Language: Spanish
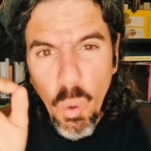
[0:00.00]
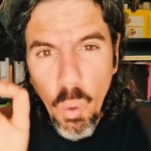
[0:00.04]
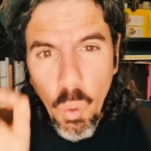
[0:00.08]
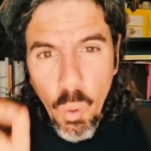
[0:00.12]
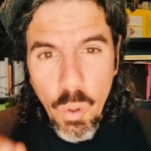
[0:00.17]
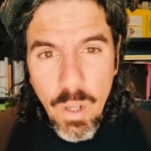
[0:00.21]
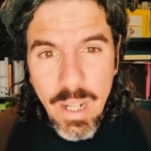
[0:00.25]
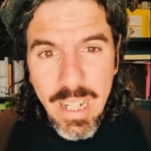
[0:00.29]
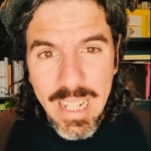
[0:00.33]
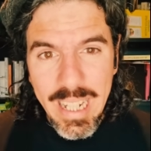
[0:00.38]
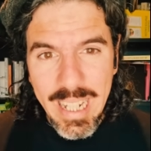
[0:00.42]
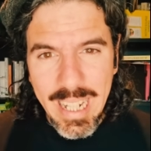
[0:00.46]

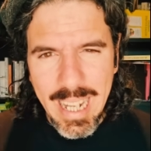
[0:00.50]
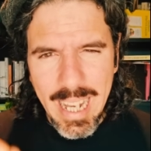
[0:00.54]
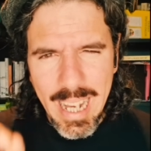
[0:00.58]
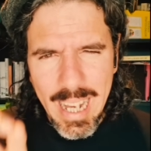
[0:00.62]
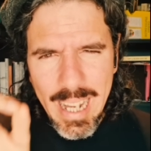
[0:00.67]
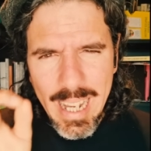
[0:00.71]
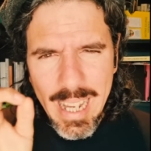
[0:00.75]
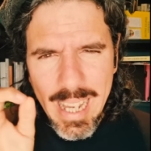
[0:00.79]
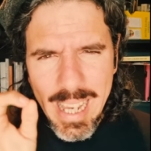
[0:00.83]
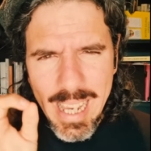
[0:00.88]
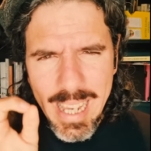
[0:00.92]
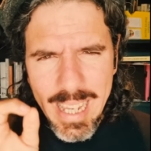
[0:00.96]

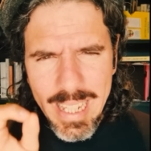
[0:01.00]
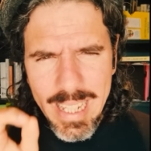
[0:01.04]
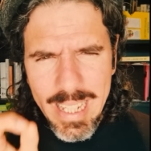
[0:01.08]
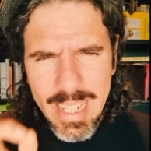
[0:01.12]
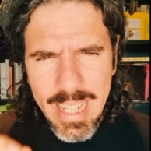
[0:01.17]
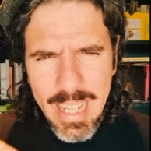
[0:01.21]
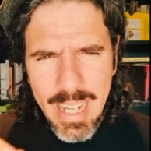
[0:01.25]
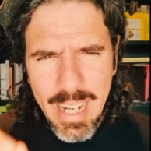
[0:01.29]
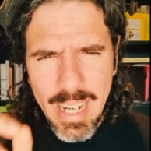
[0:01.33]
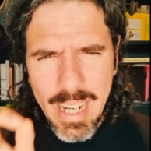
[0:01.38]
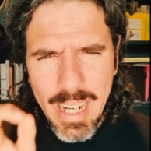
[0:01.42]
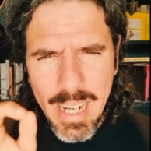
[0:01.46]
única e
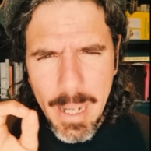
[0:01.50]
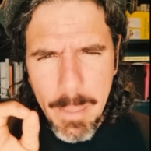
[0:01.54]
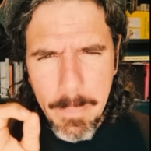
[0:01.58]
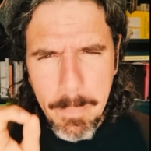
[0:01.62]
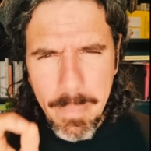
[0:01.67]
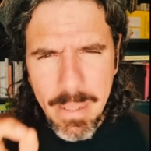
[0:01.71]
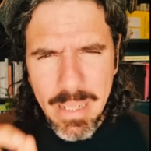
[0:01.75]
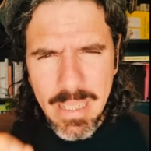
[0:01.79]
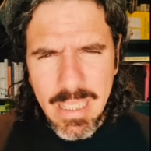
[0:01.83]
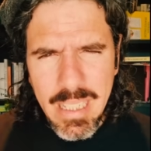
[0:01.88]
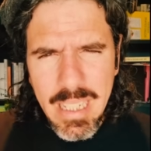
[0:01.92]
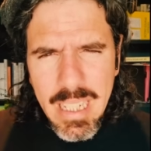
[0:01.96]

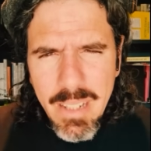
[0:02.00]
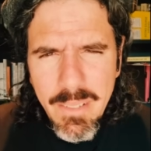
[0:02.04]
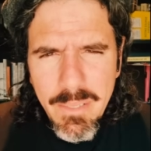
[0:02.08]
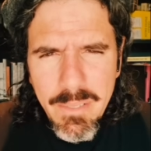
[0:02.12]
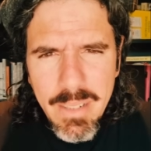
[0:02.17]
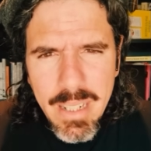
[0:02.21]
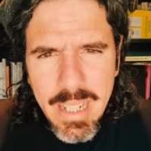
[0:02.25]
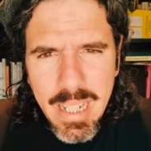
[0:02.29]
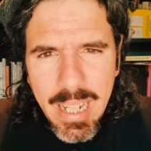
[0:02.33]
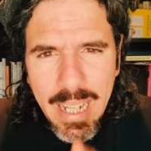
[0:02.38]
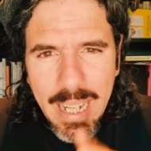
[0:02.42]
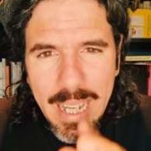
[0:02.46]

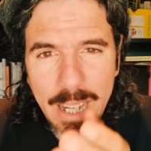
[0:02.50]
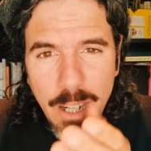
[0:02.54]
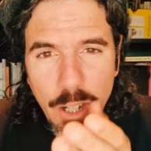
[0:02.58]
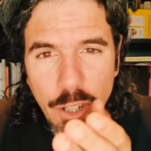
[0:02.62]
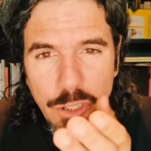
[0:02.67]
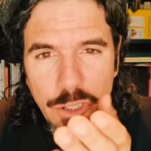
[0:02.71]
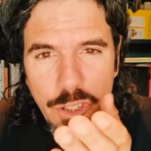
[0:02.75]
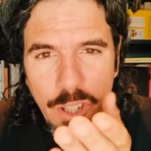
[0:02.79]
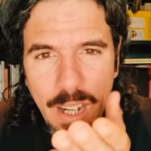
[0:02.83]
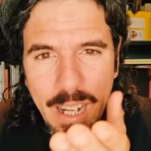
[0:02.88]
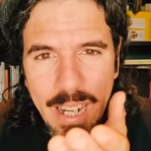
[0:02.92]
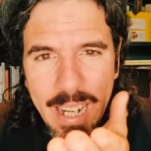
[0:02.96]
irrepetible que
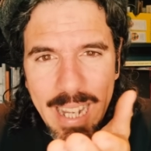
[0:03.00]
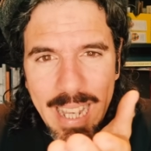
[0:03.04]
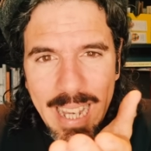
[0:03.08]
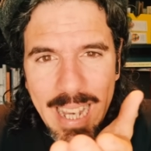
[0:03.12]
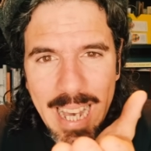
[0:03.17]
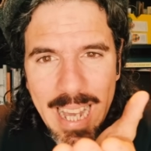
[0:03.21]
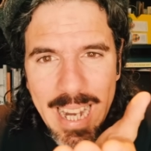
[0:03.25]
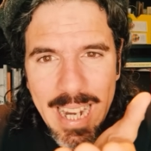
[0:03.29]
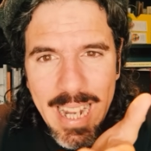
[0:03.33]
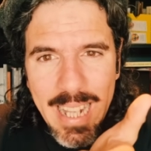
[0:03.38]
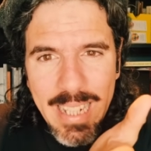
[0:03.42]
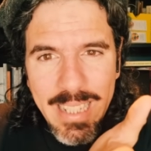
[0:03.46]
nos
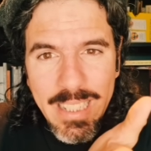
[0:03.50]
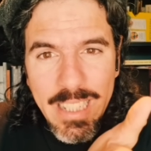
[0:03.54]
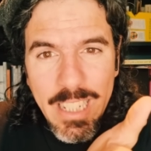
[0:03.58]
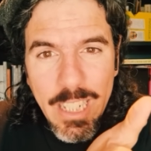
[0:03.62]
regala